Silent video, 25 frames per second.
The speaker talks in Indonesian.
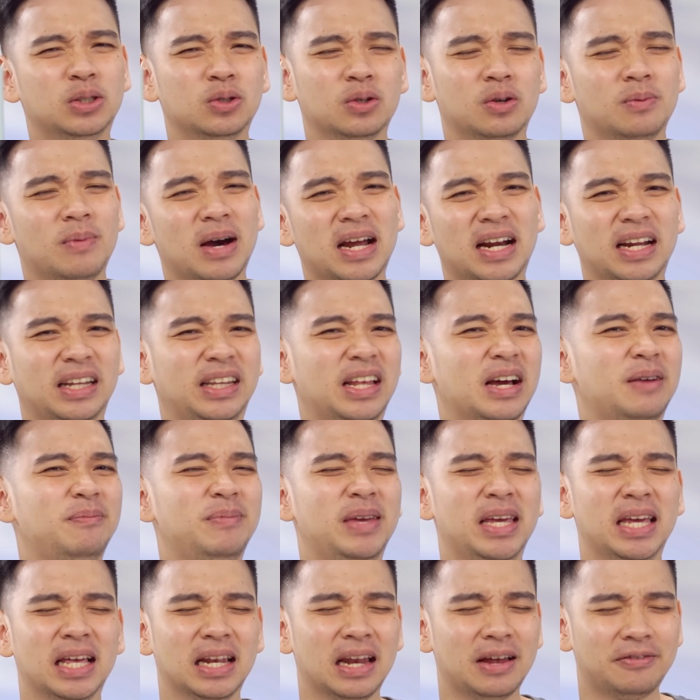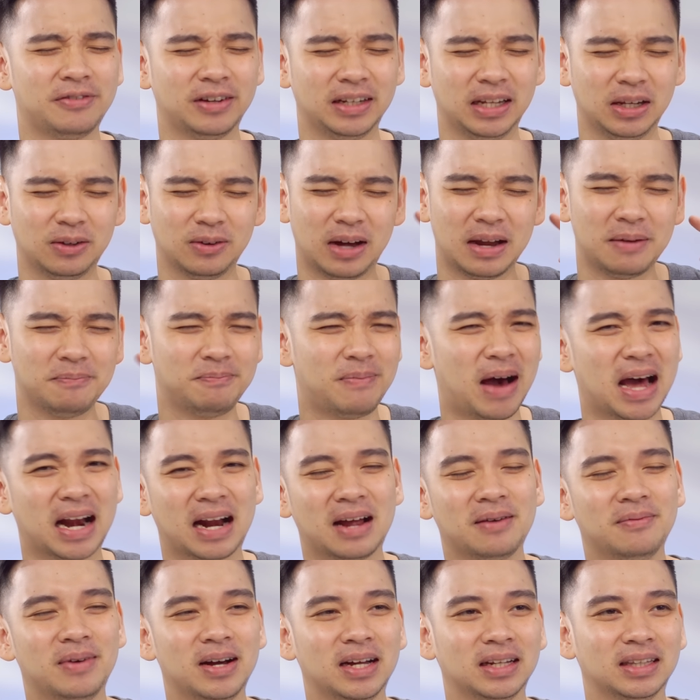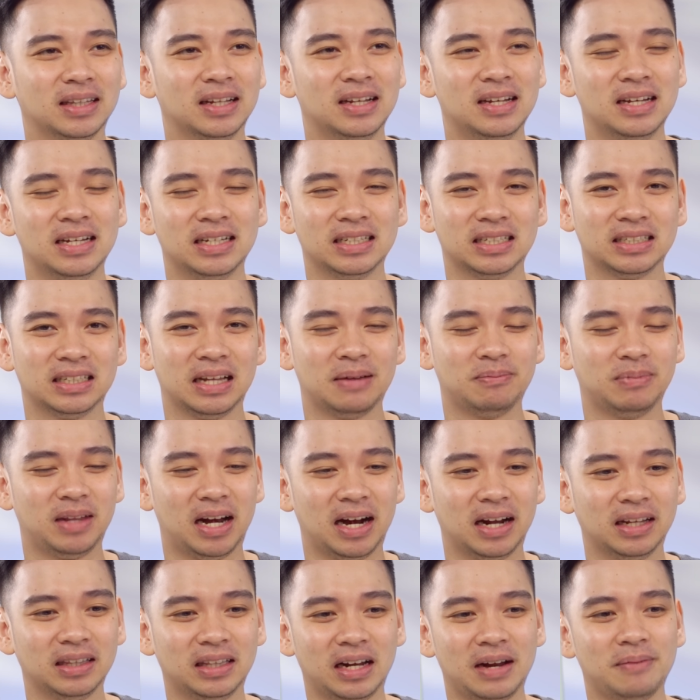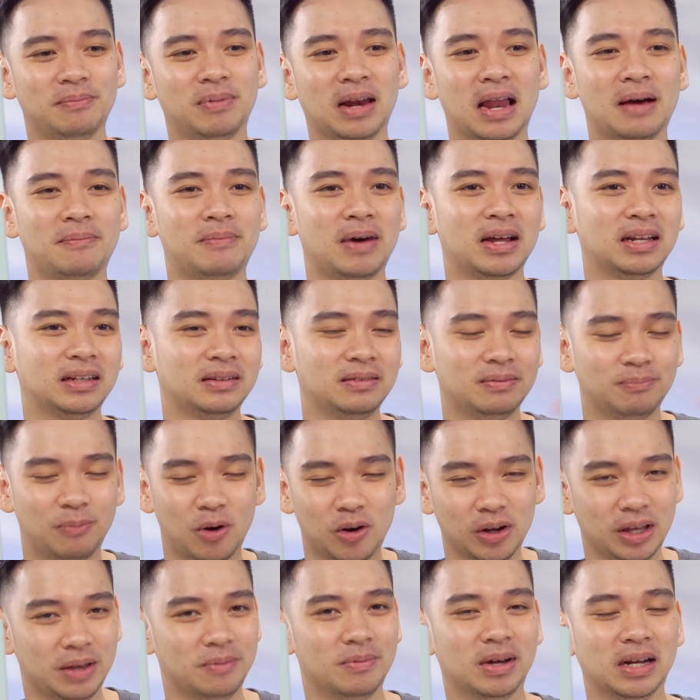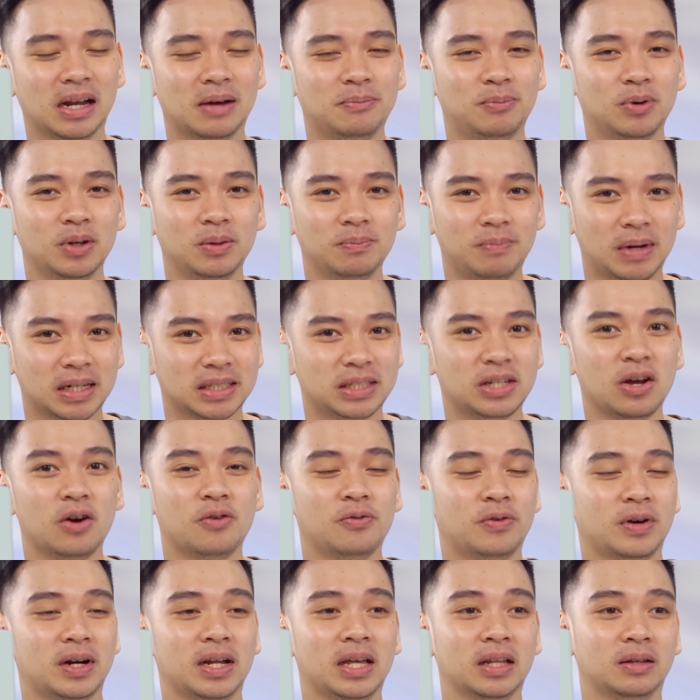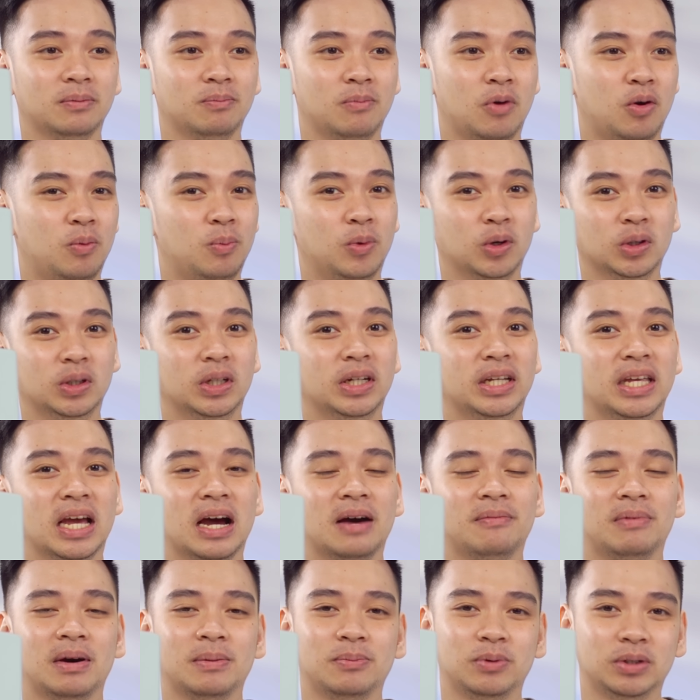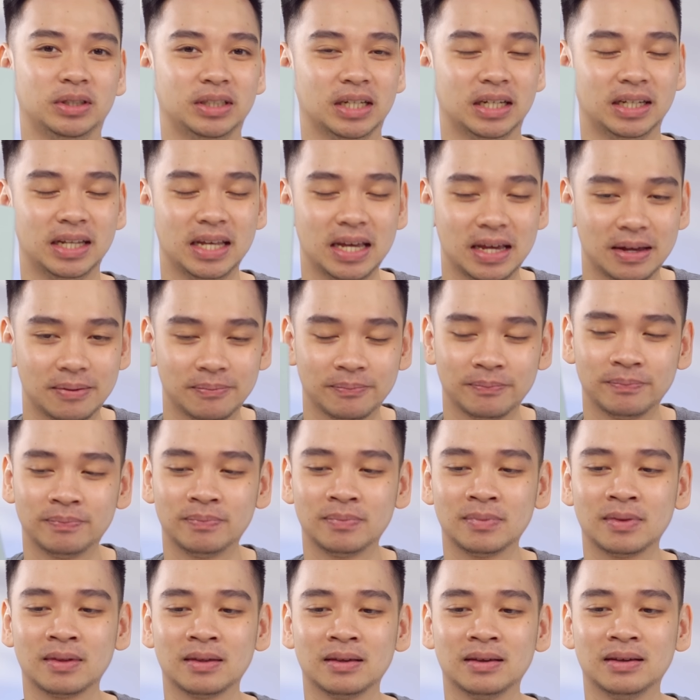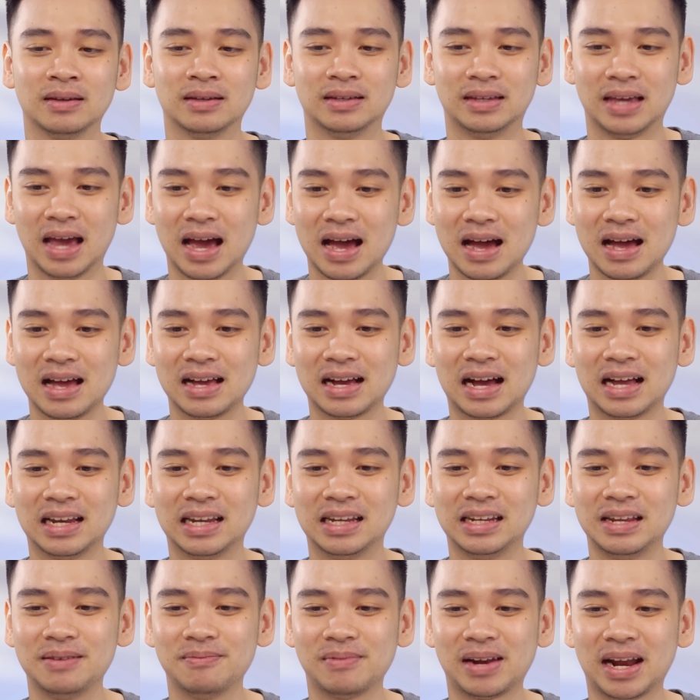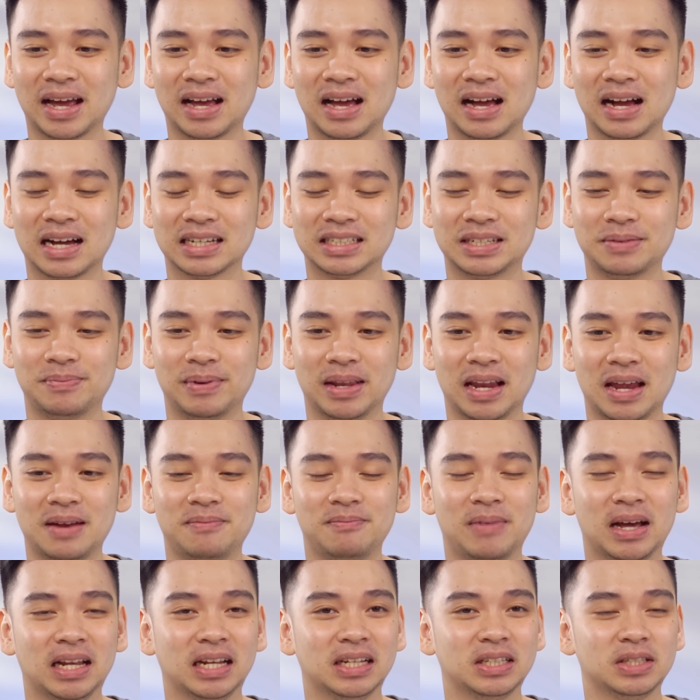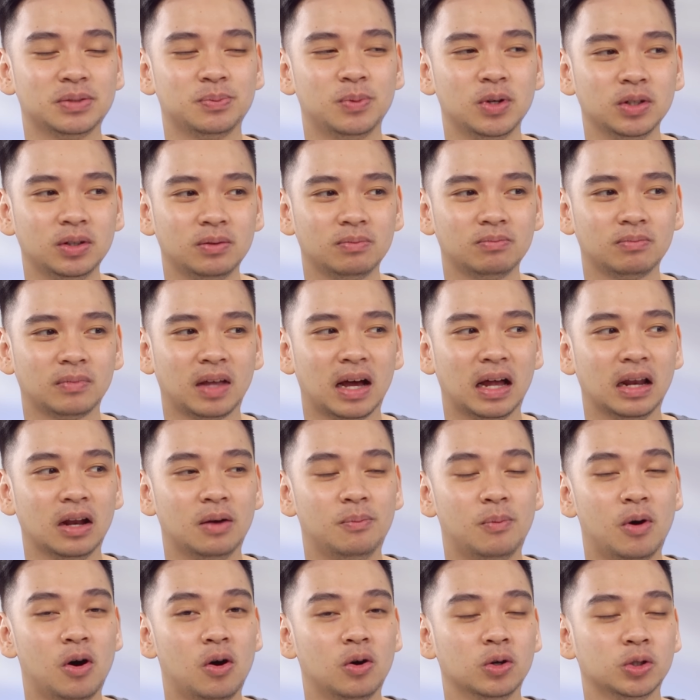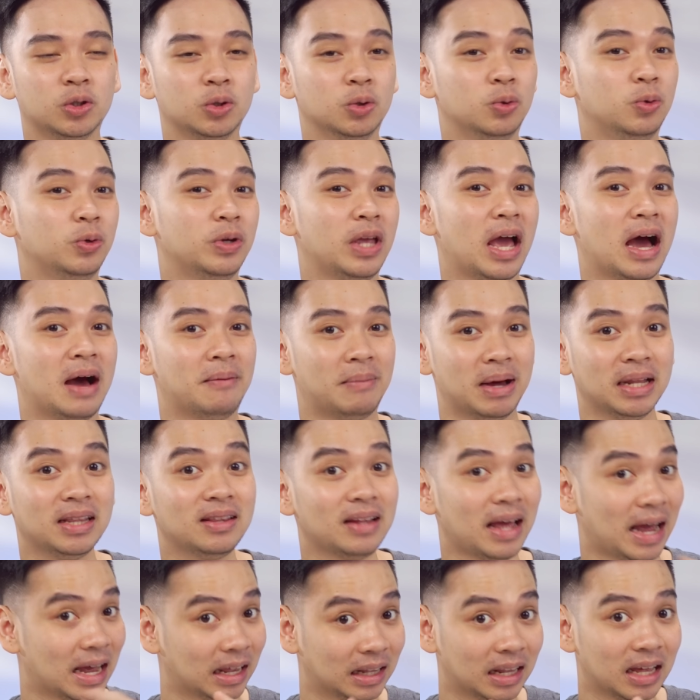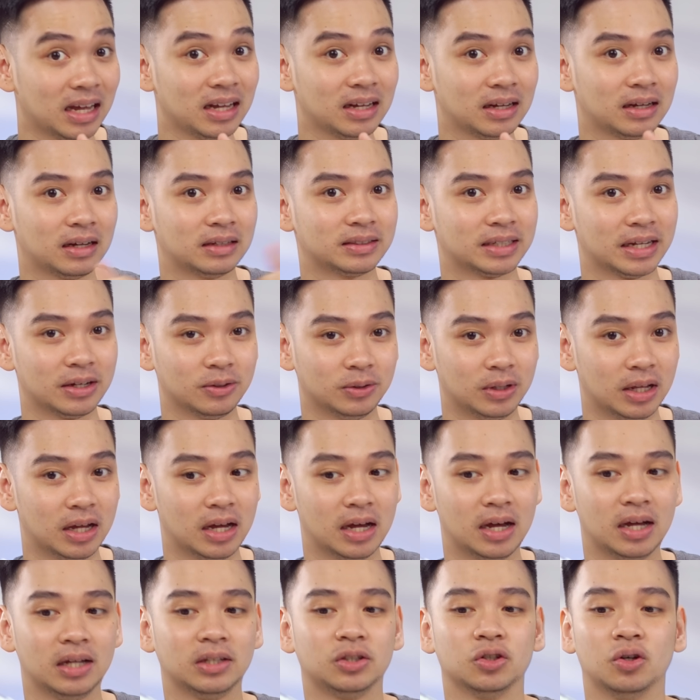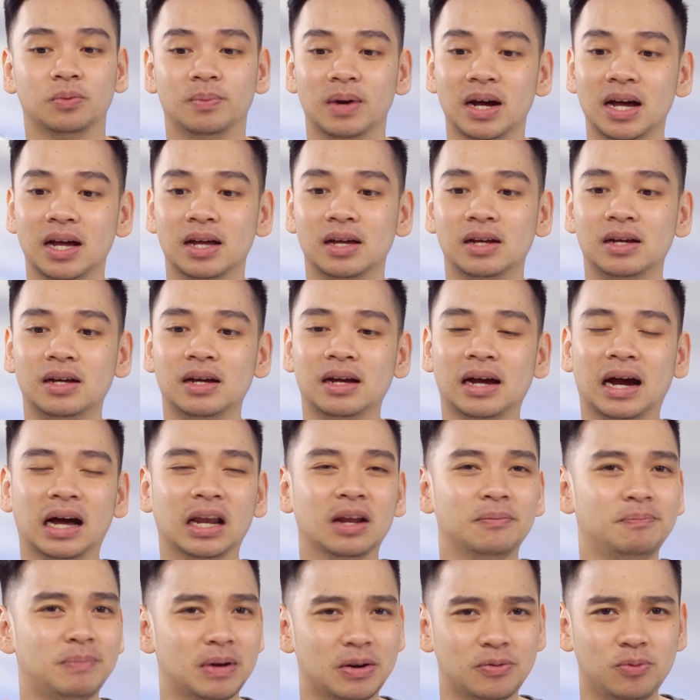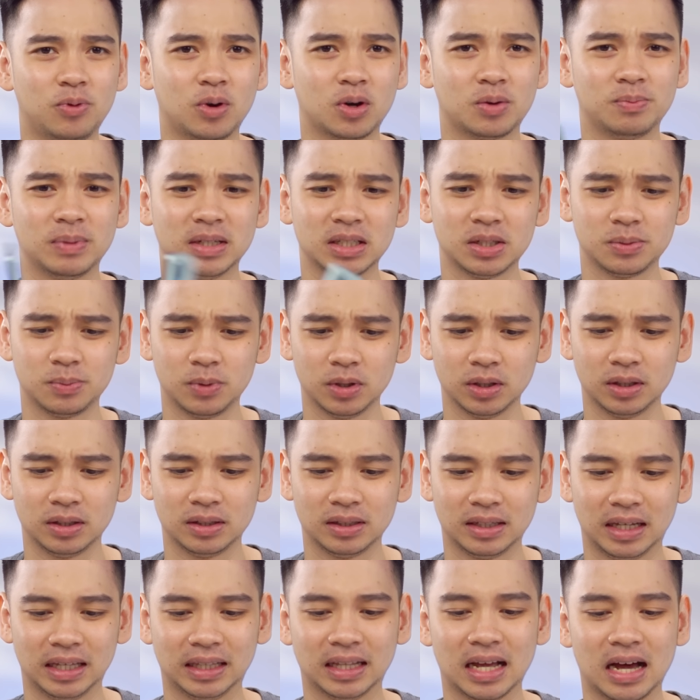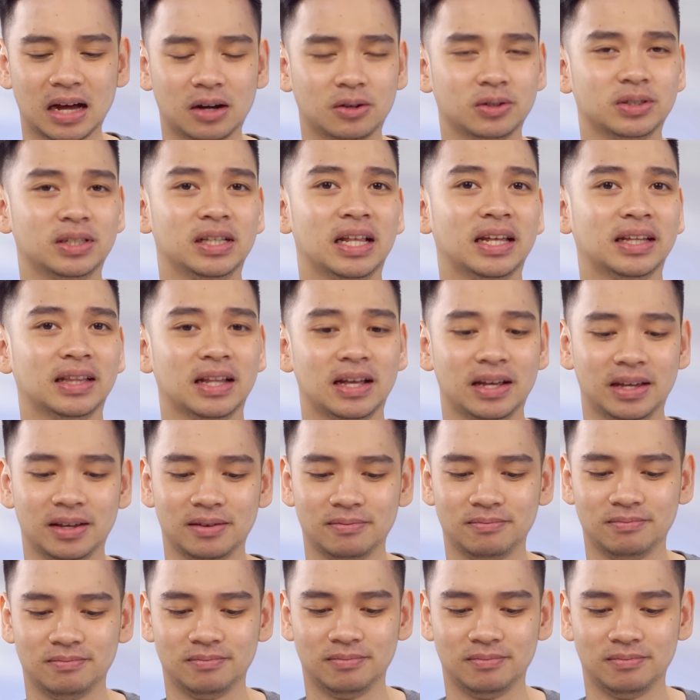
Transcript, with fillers: isu kemarin yang Mi 11 itu kan parah banget. Snapdragon 888 mau gimana pun pasti overheat mau modenya apapun. Jadi ya kali ini mereka kasih pilihan balance mode kalau mau suhunya aman, enak. Saya udah coba. Kalau performance mode kita harus lihat lagi.